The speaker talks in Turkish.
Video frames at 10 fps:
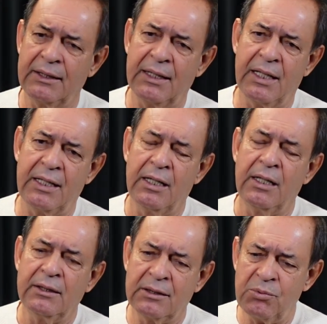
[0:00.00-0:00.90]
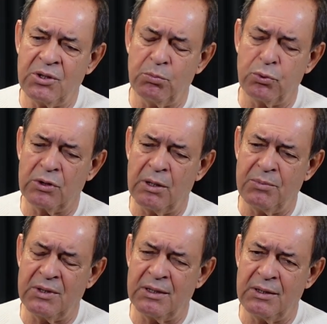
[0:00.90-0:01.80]
Yani tabii ki burada
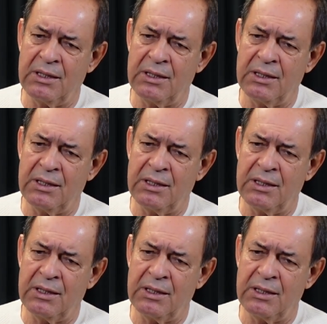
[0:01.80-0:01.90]
bir